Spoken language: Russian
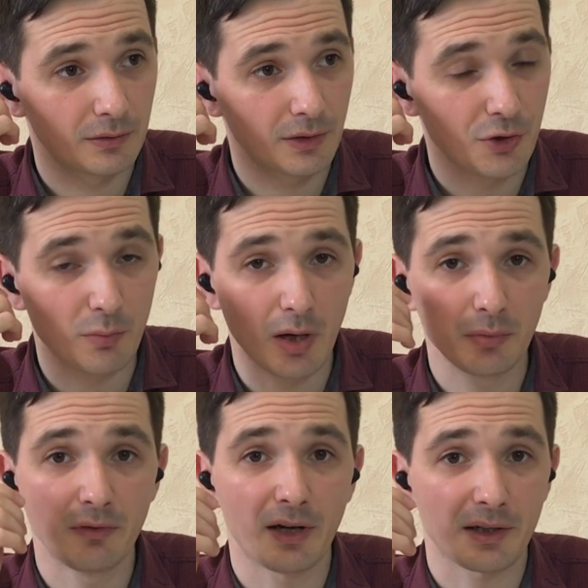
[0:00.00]
Нажимаем
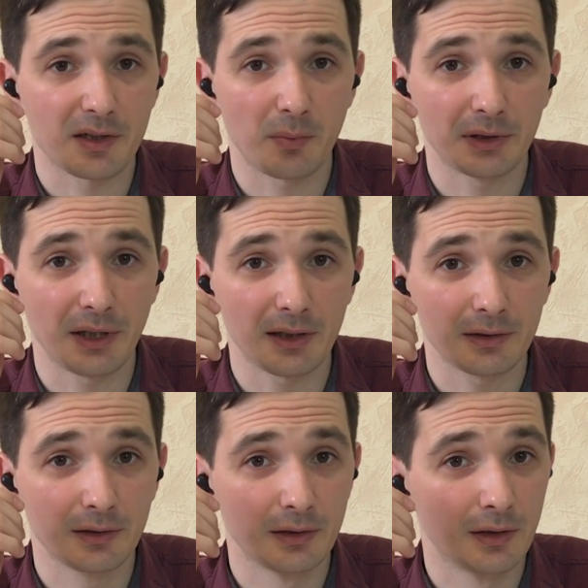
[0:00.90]
два раза подряд,
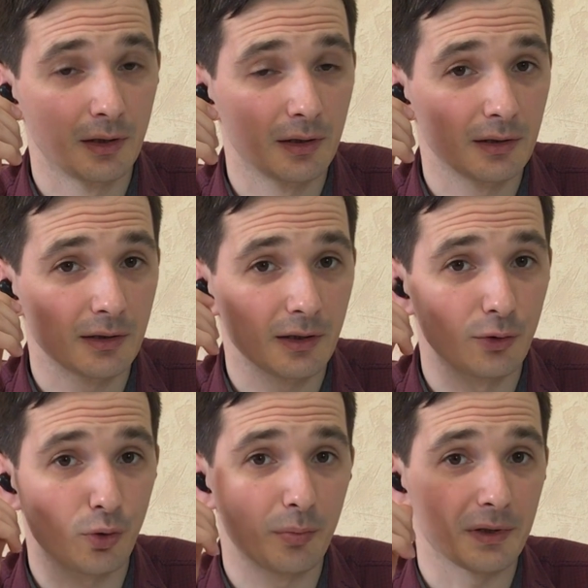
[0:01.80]

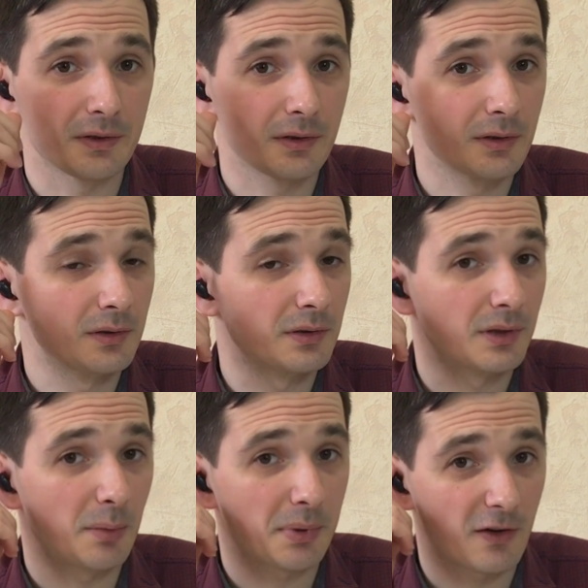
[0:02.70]
громкость
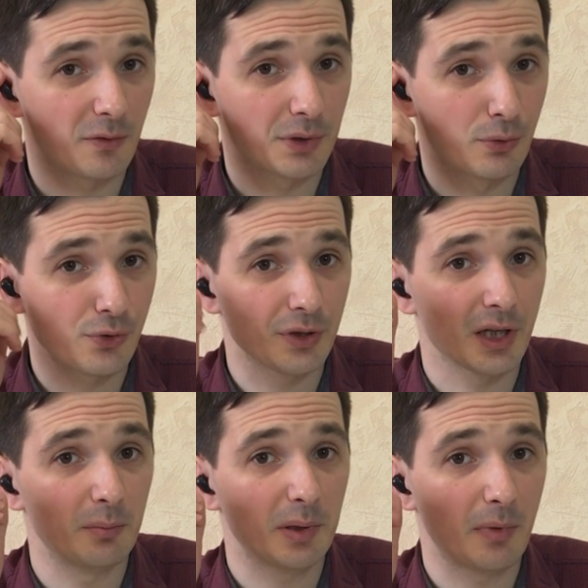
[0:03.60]
на правом
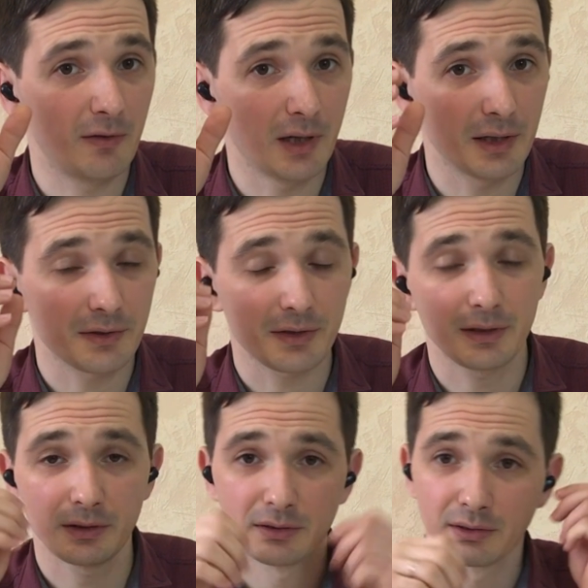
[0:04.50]
наушнике прибавляется,